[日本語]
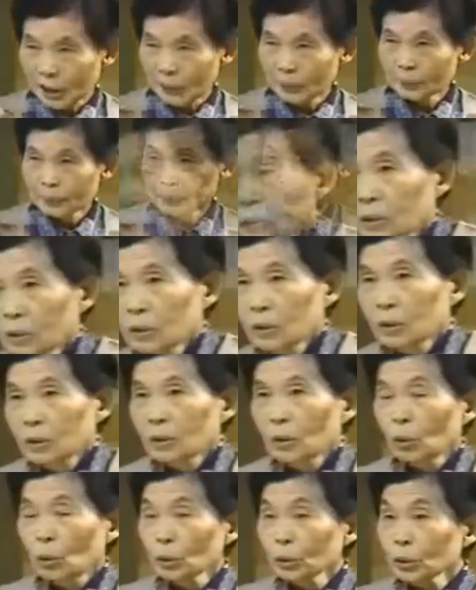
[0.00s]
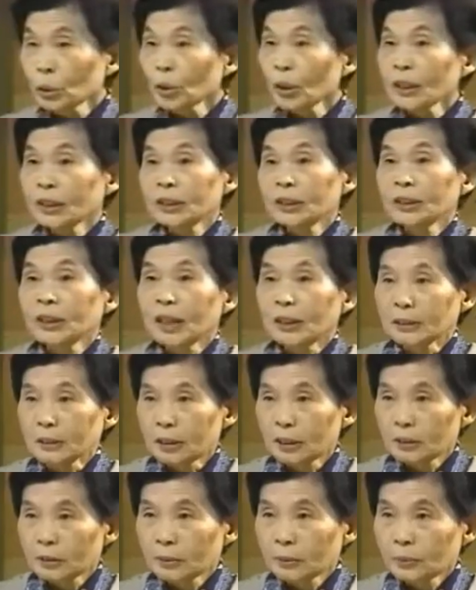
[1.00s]
いで音はしない
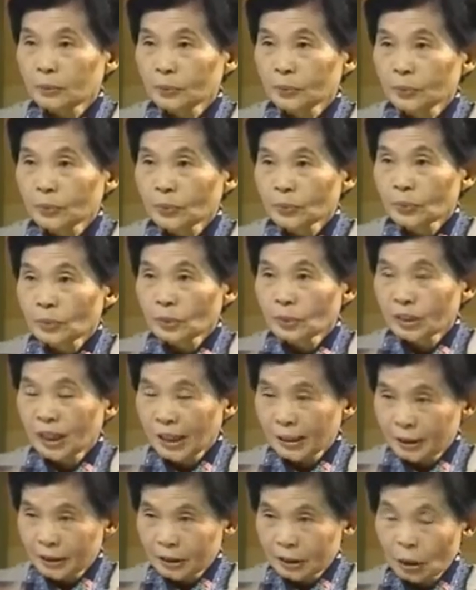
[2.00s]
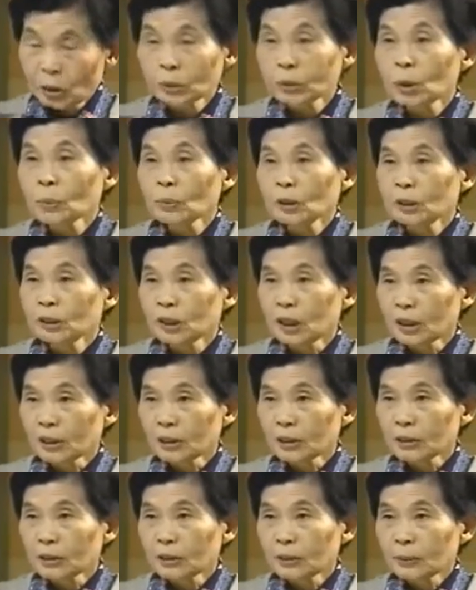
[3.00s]
んです何の音もしな
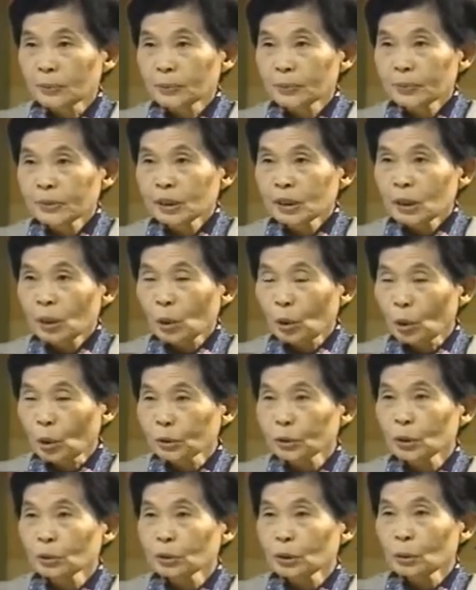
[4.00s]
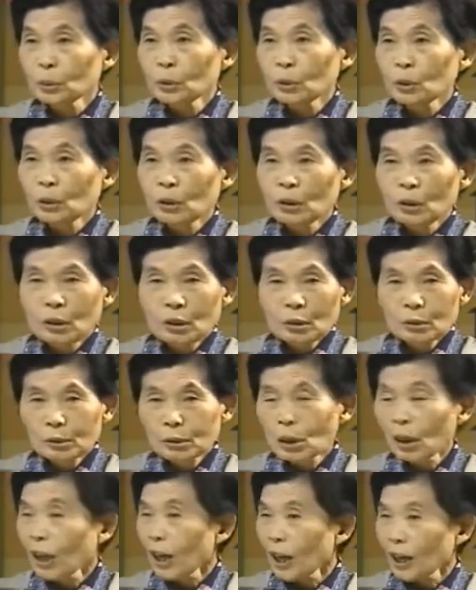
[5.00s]
いんですこととも
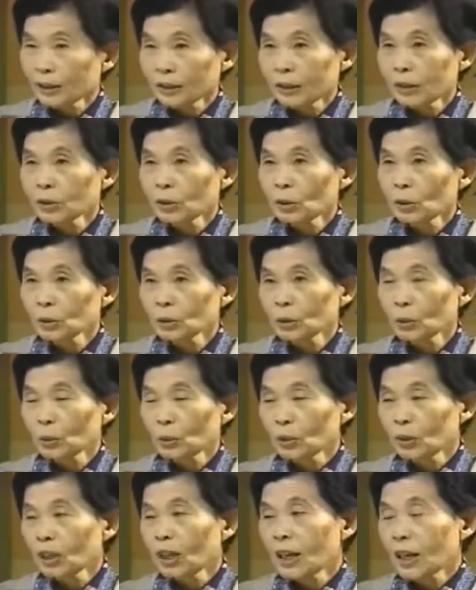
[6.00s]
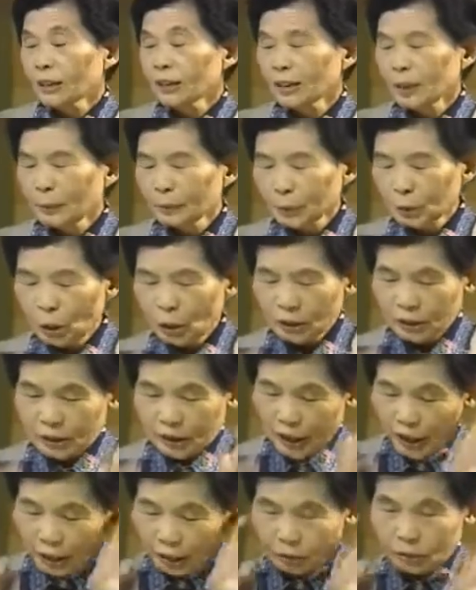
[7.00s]
風の音もないあと
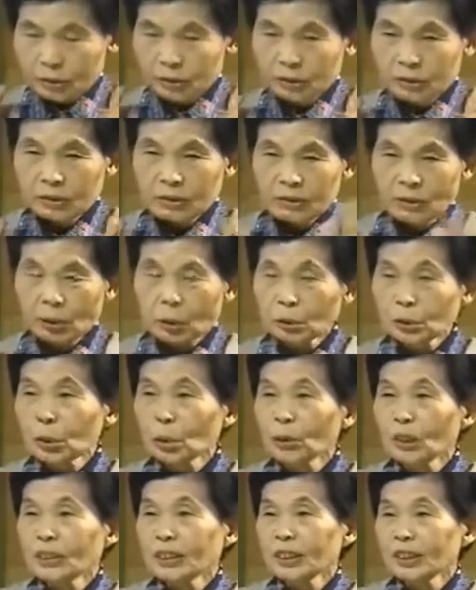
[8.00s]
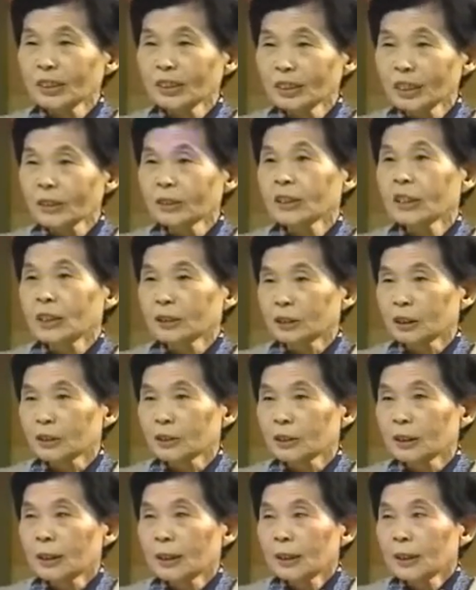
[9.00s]
にかく音は全然ないん
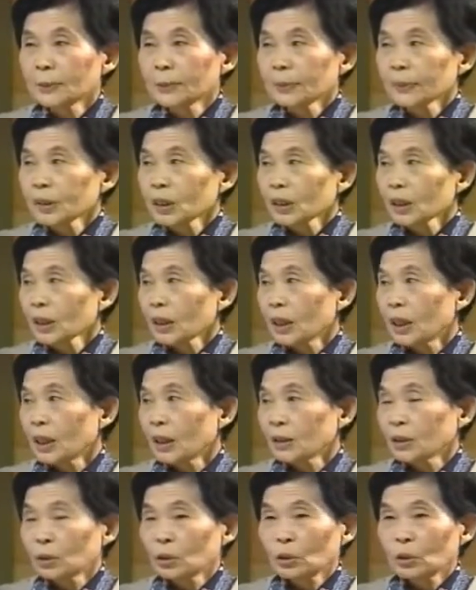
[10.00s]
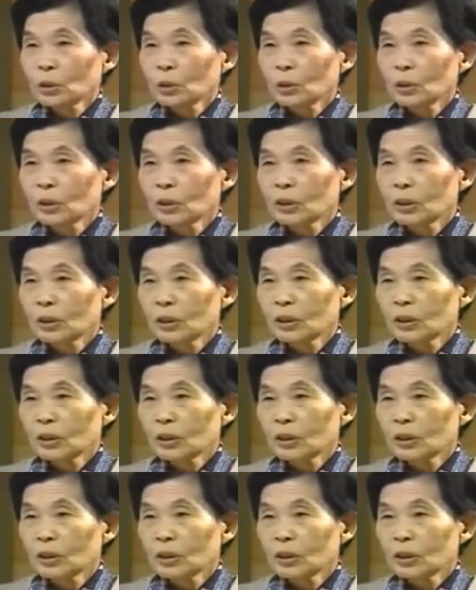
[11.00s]
です。あの